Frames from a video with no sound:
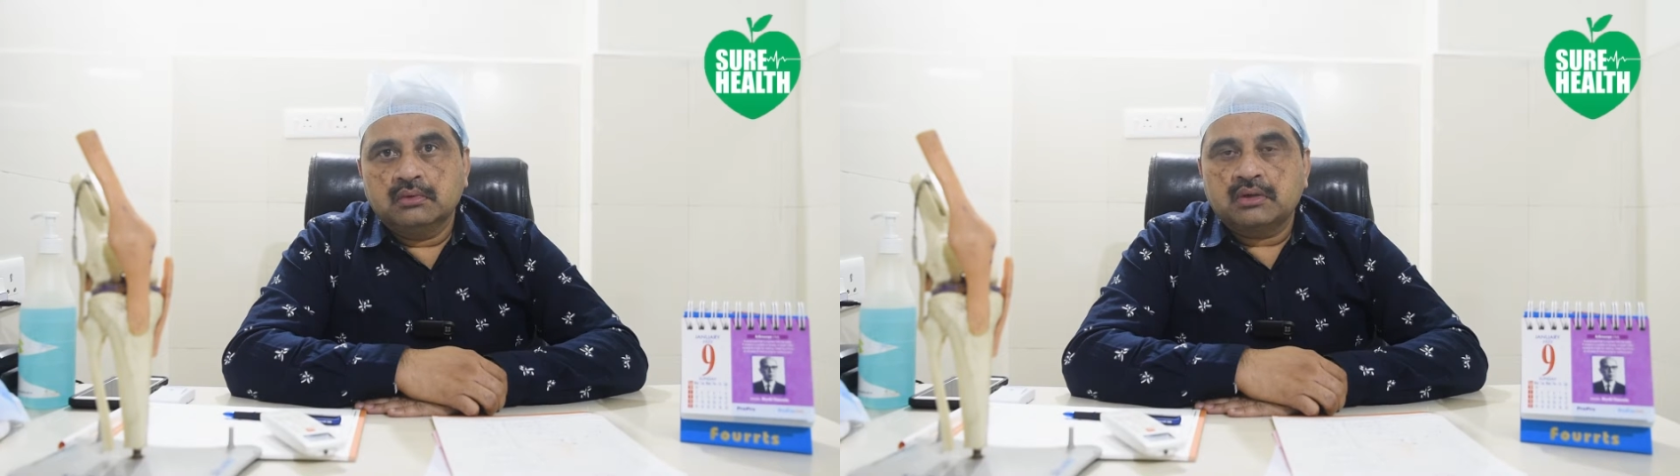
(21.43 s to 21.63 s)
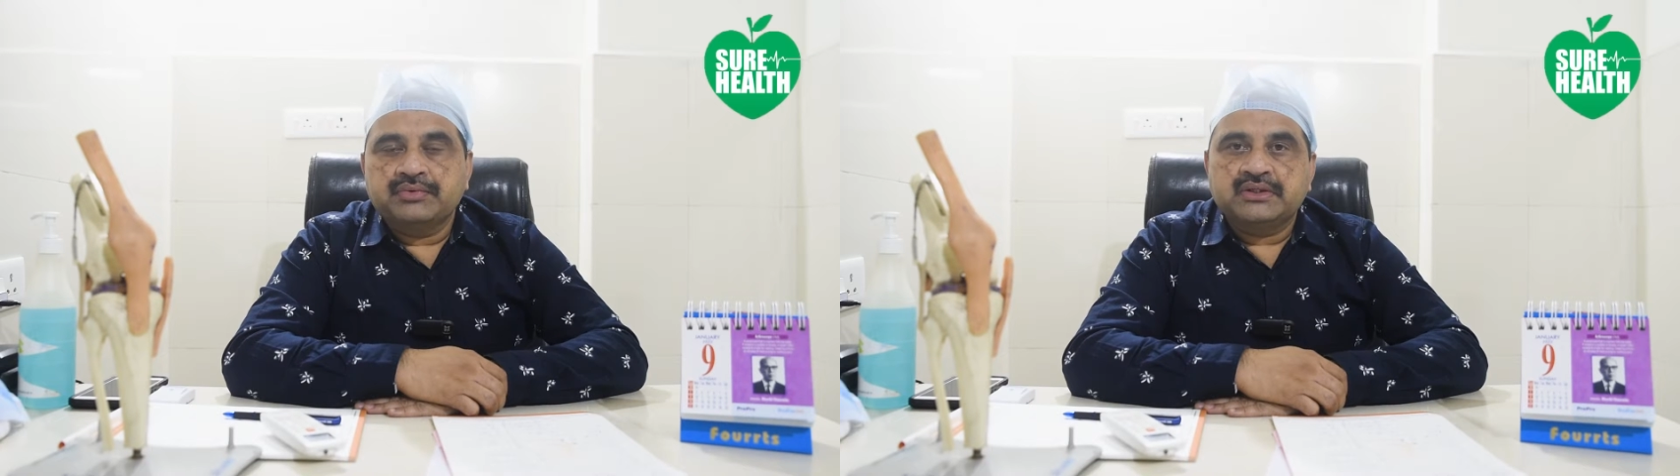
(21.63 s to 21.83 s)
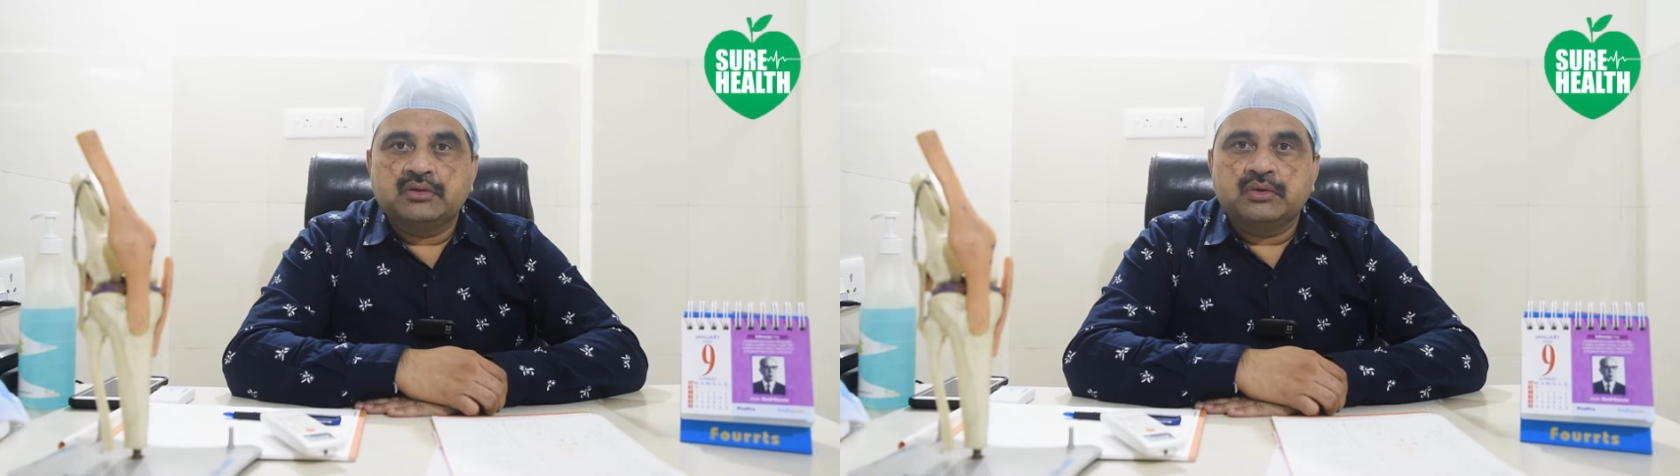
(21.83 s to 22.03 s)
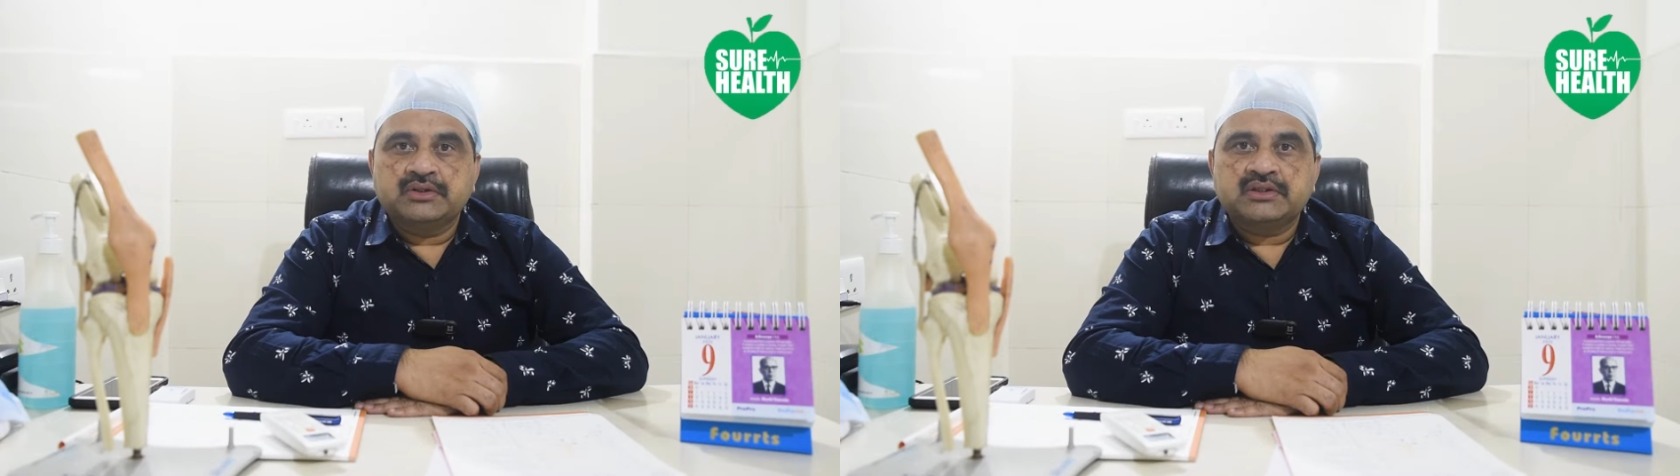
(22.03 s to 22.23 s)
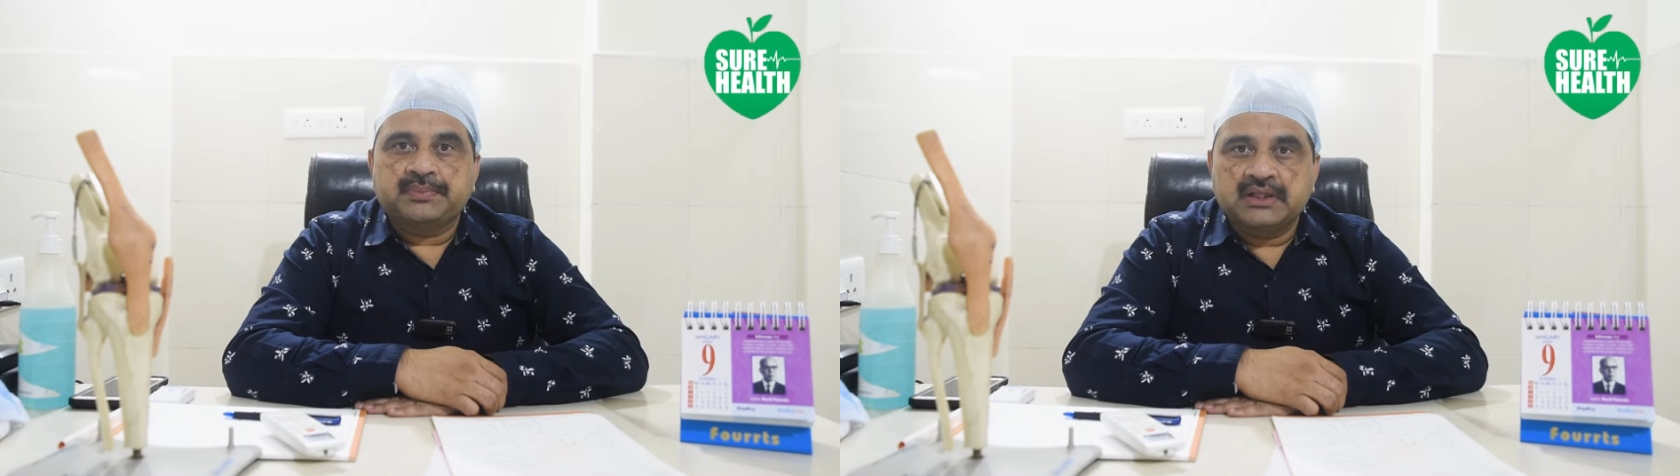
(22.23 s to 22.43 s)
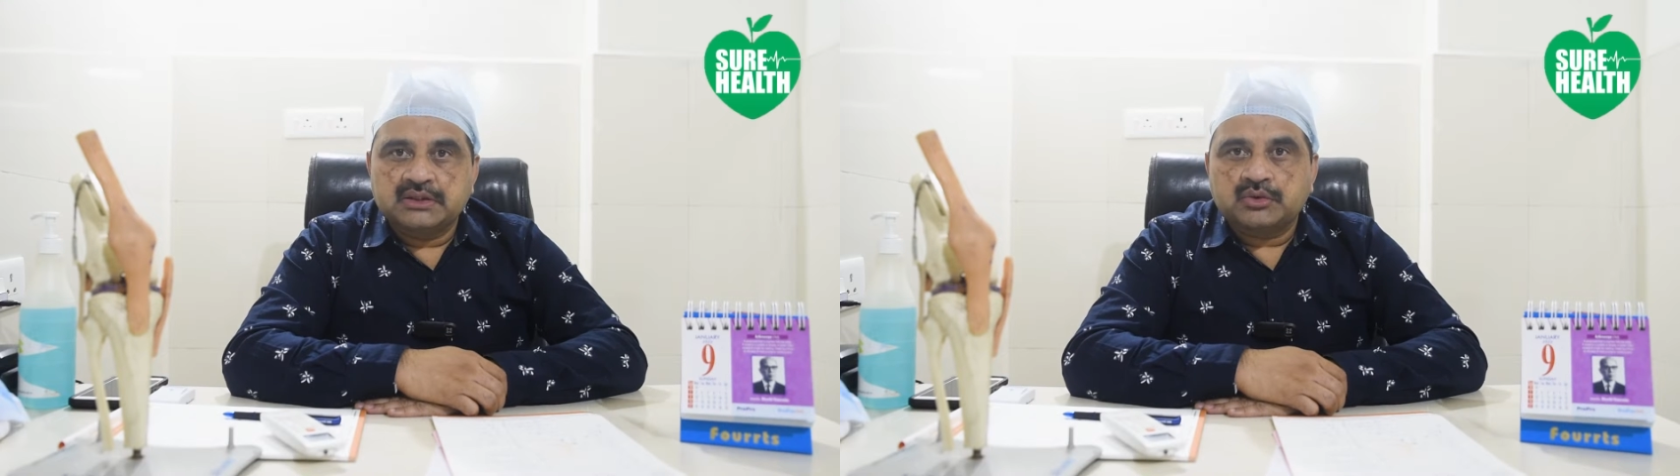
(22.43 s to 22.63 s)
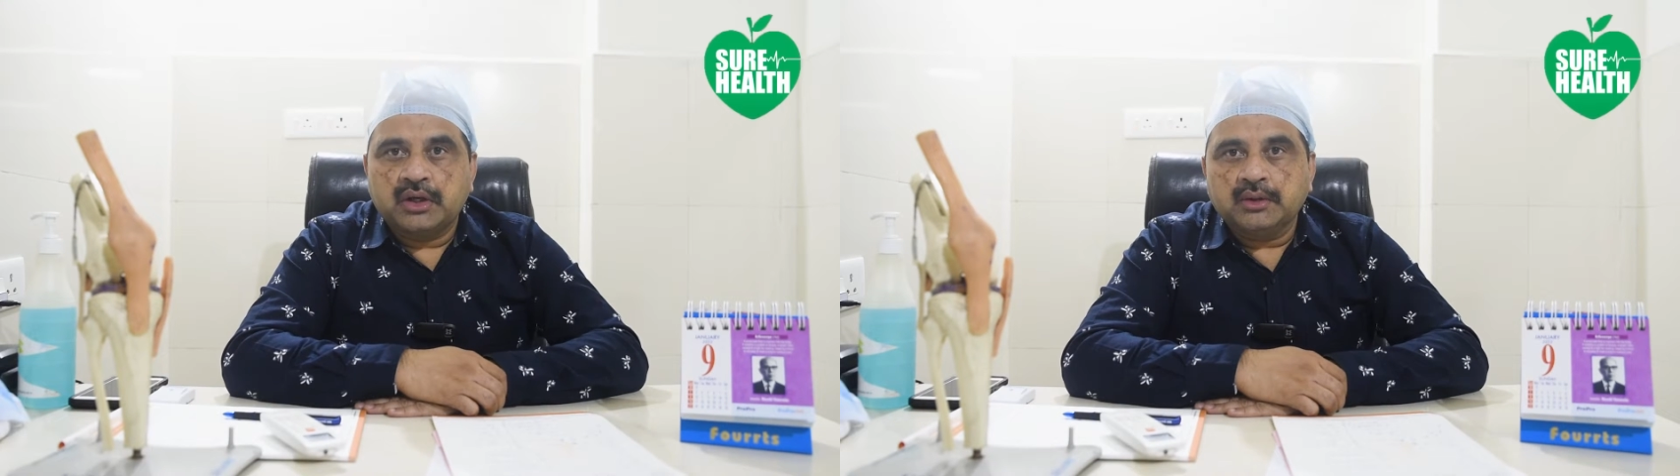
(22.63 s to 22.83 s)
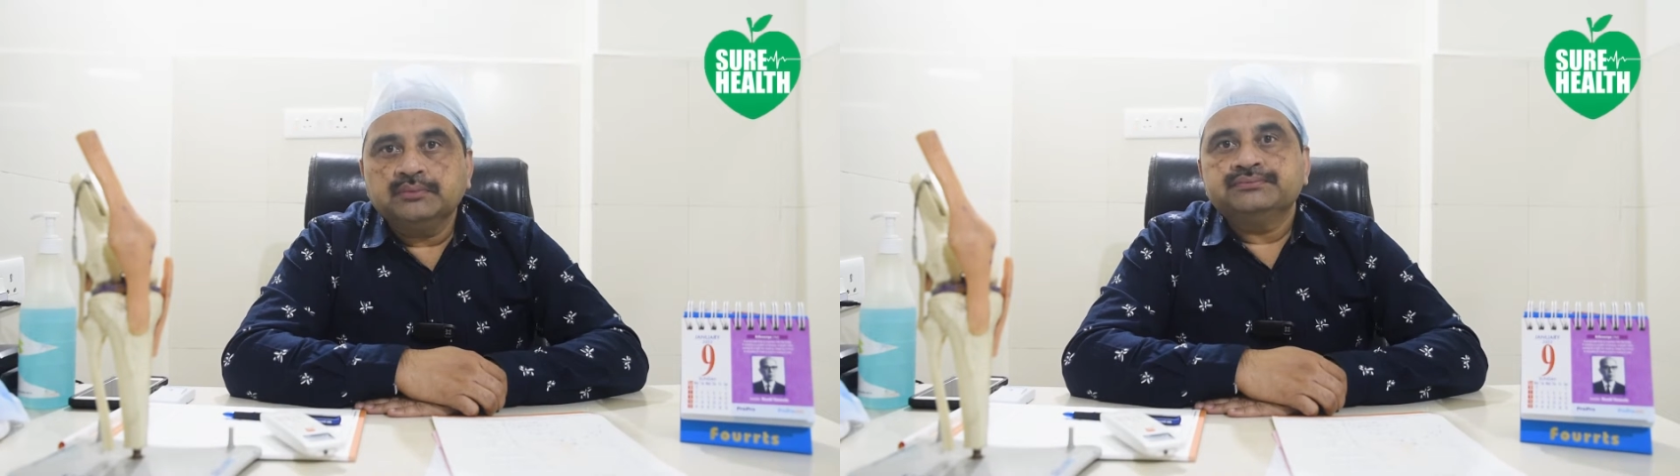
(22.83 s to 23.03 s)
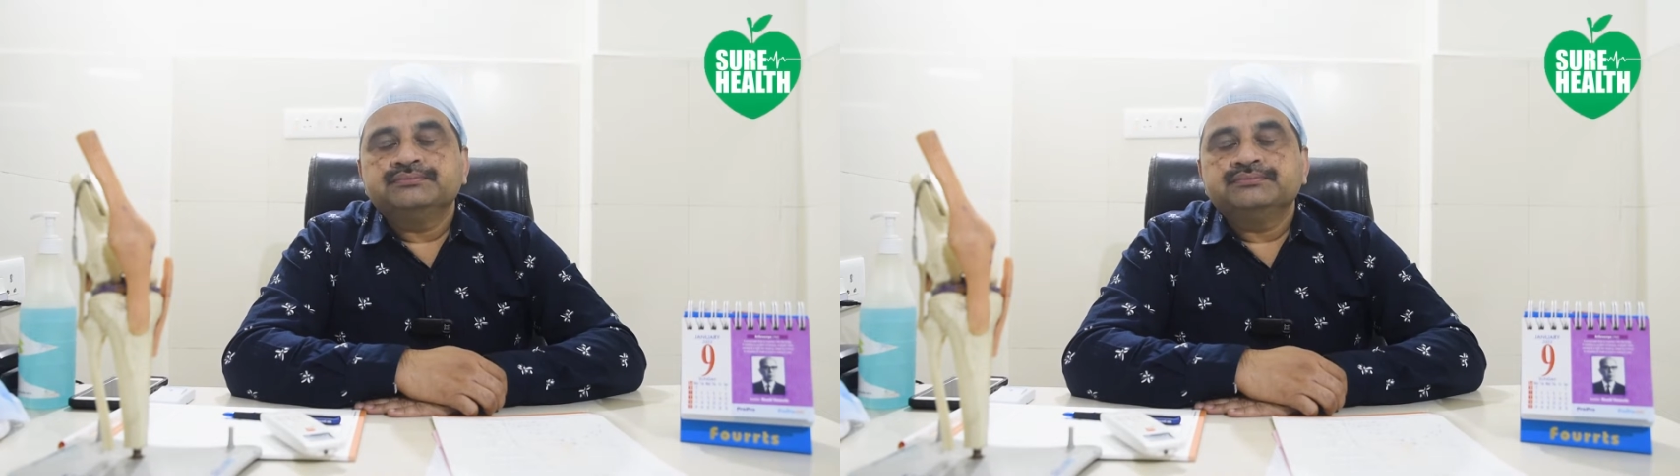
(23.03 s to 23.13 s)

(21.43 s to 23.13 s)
ఒక విషయం గురించి చెప్పదలుచుకున్నాను